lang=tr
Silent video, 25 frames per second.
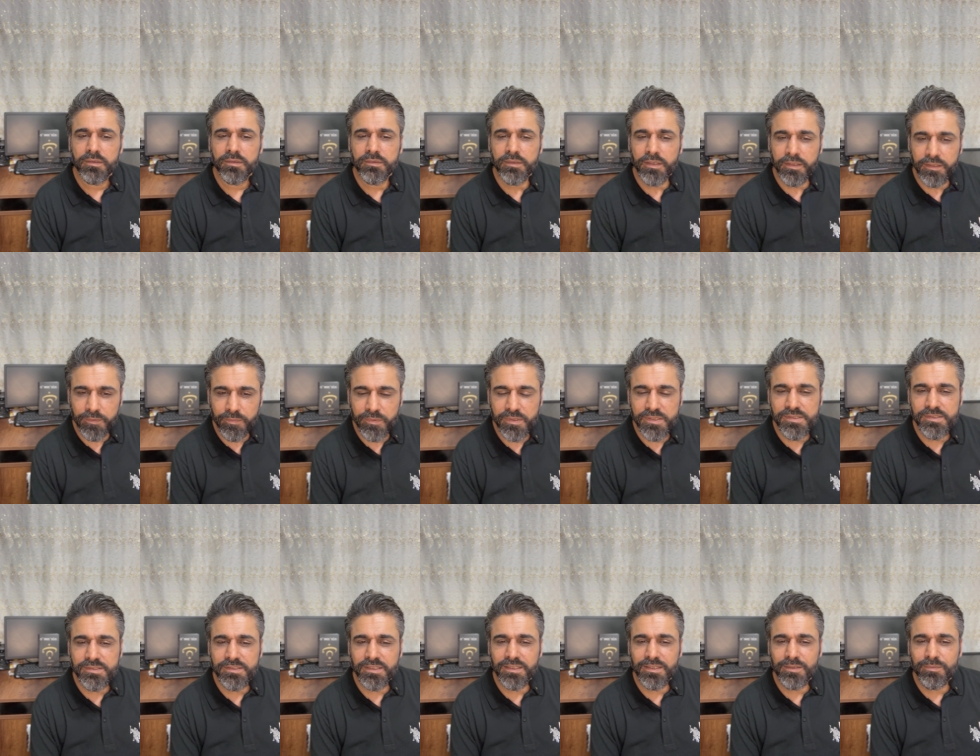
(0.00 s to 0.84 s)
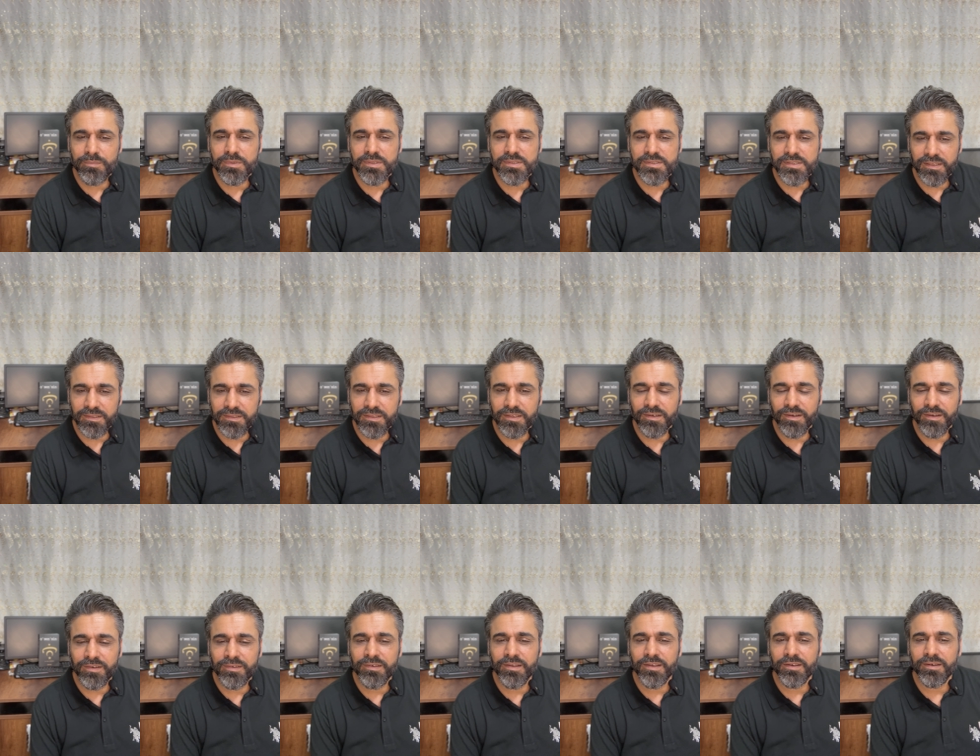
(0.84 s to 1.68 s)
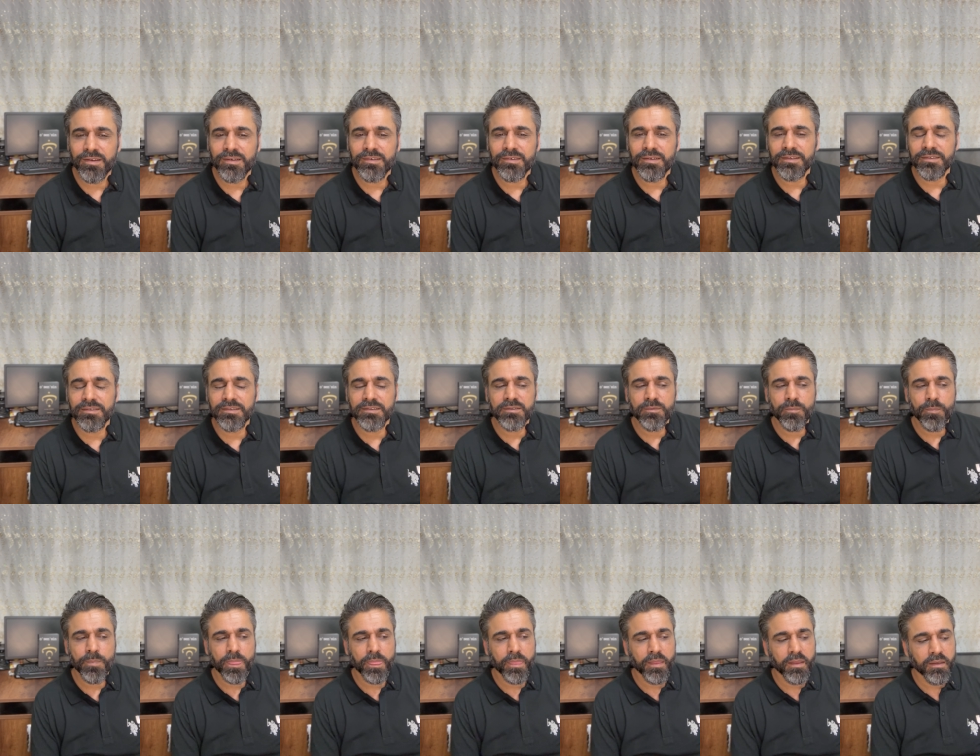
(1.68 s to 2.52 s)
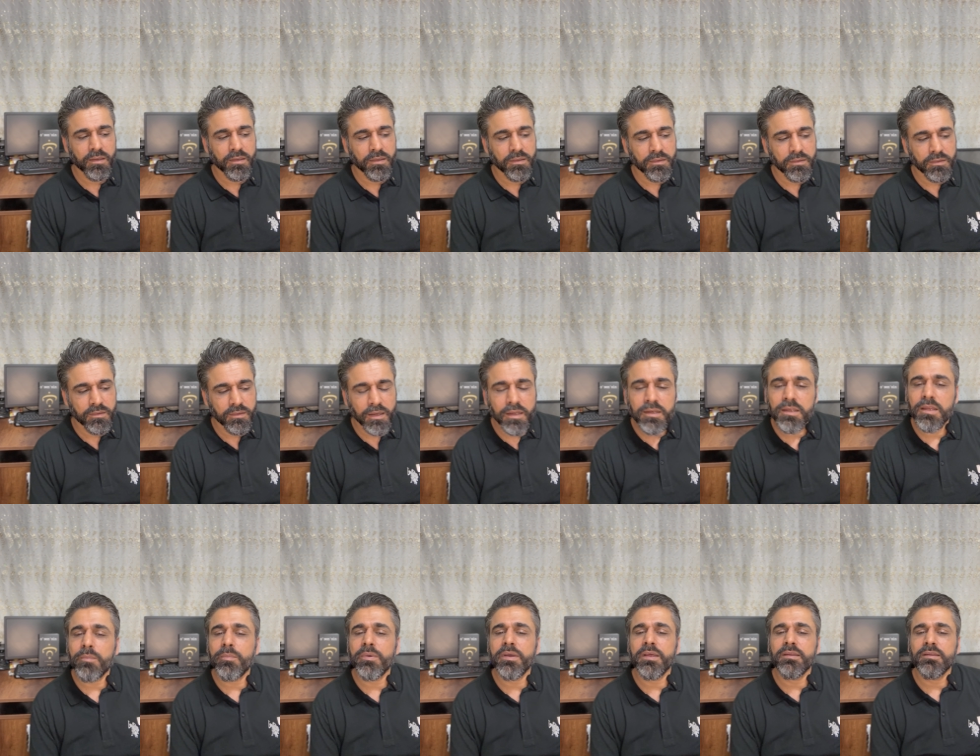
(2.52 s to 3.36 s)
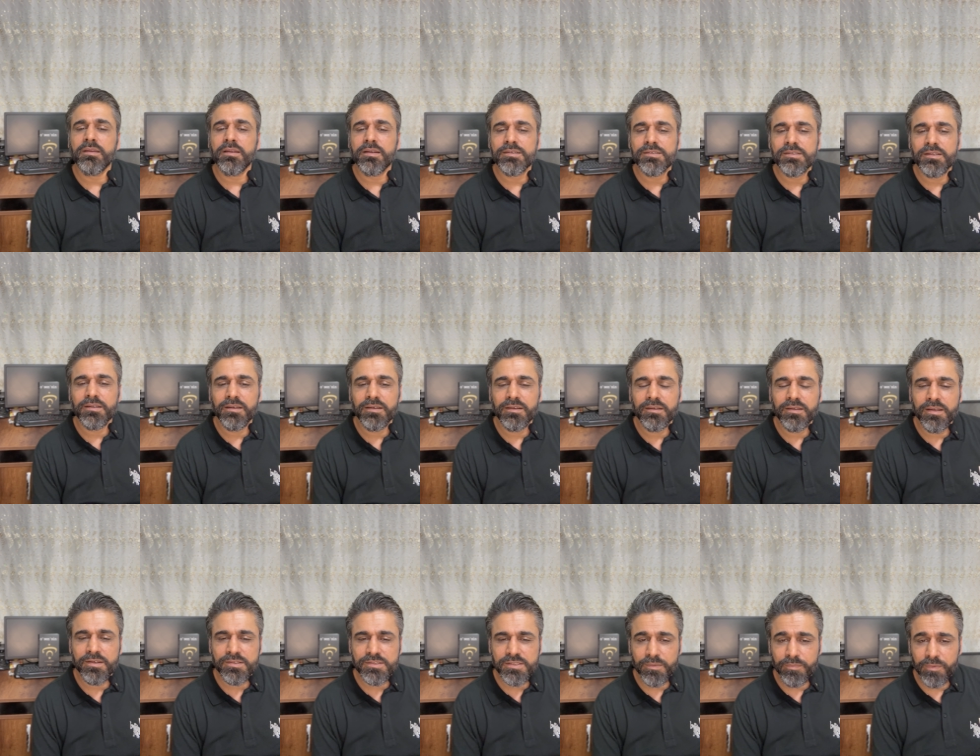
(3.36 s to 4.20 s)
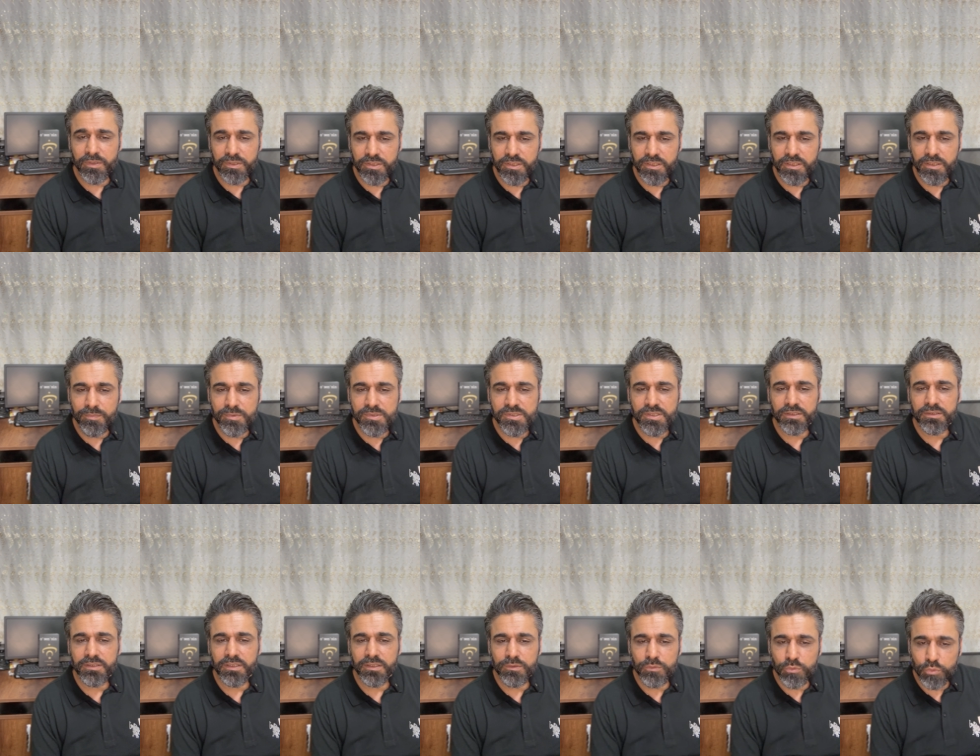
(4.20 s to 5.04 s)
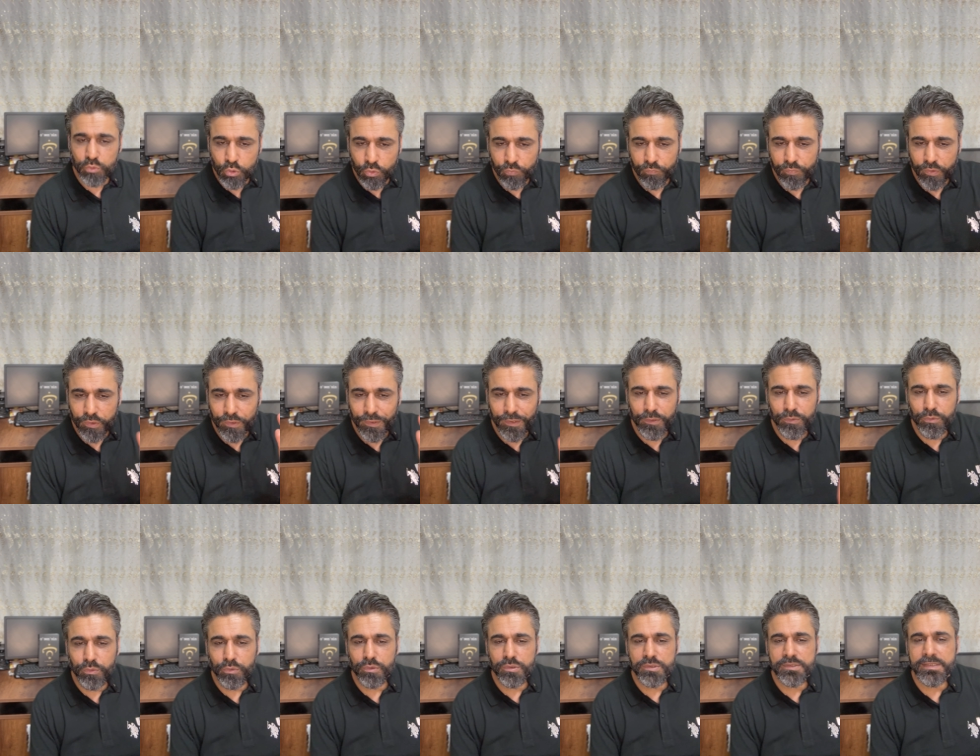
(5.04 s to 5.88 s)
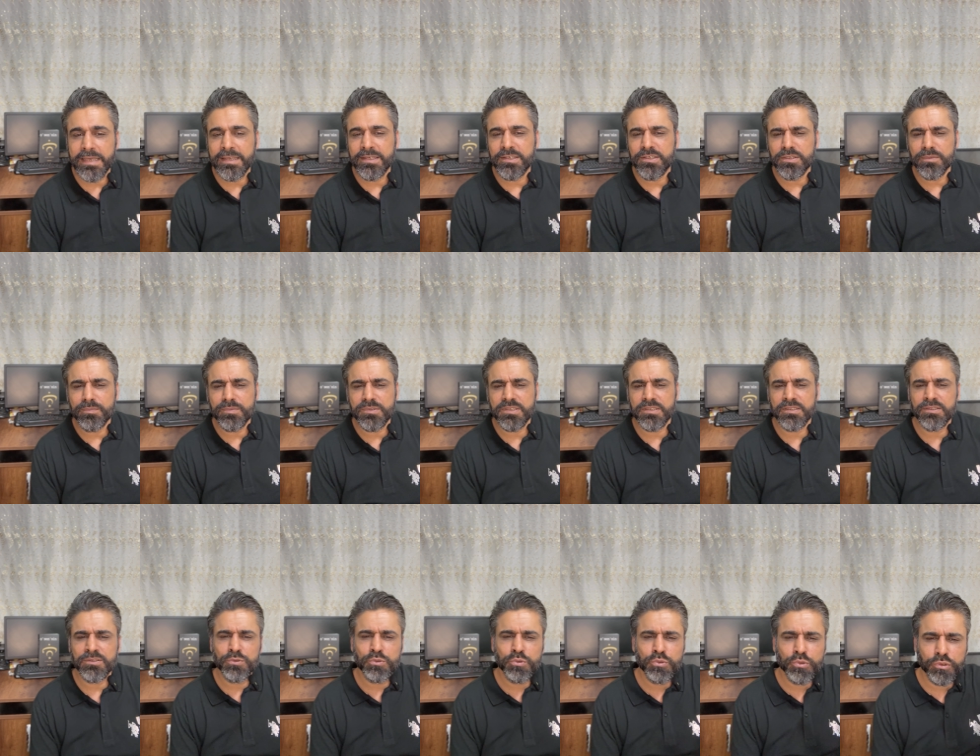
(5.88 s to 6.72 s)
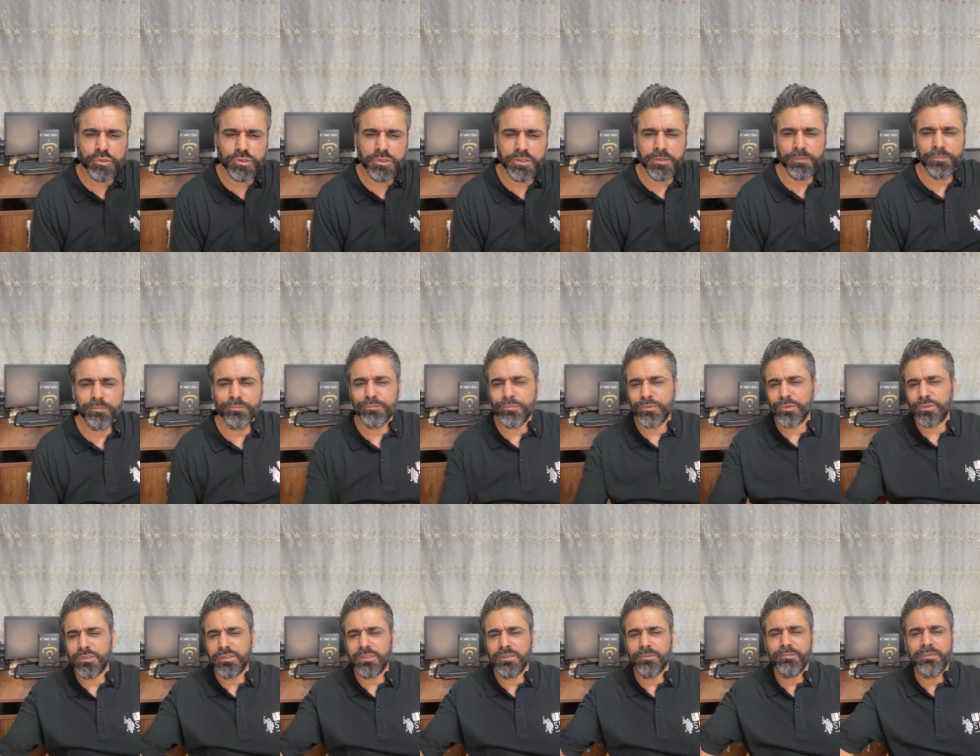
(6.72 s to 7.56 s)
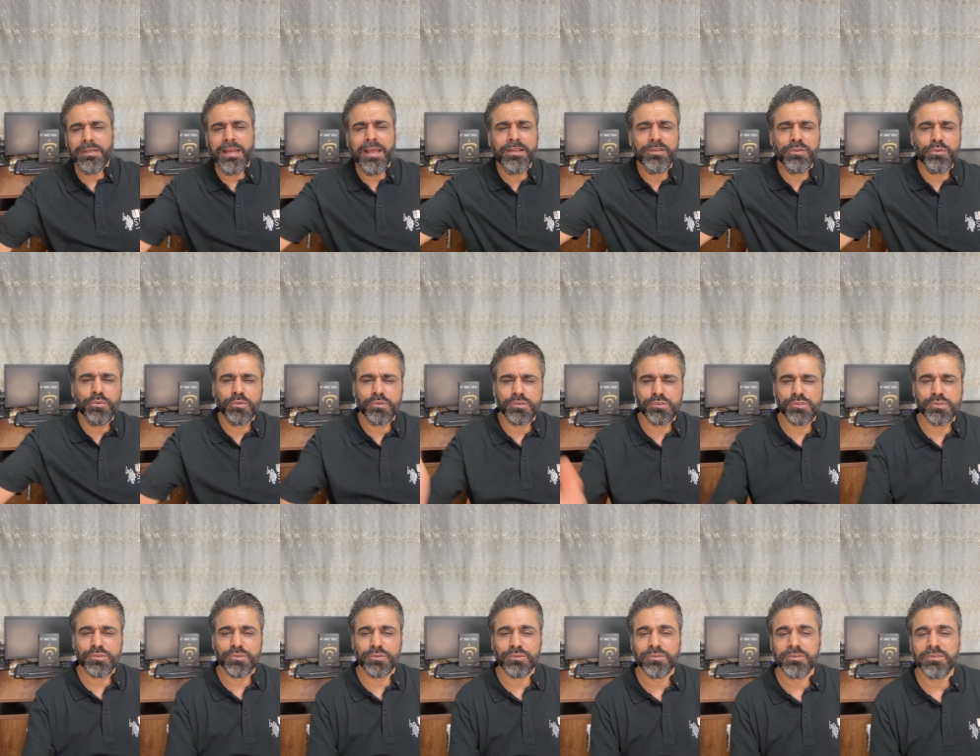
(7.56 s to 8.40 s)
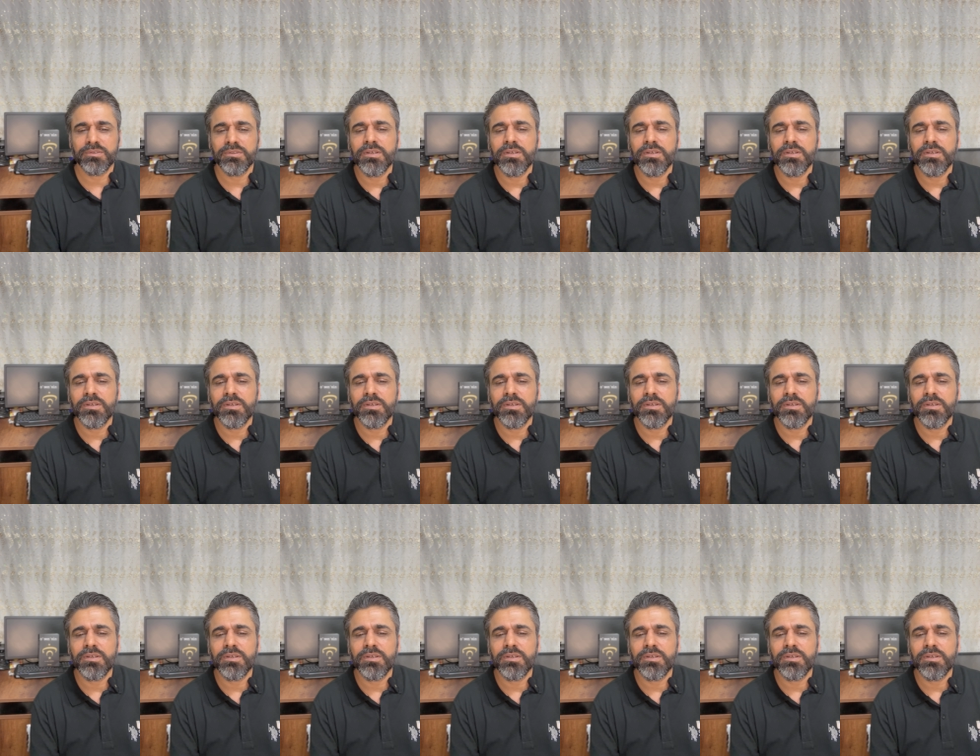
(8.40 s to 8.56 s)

Ne demek istediğimi zaten anlayan anladı. Anlamayanlar da her zamanki gibi zaten küfrüne ediyor. Sen kimsin? Şu kim? Bu kim? Ne diyorsun?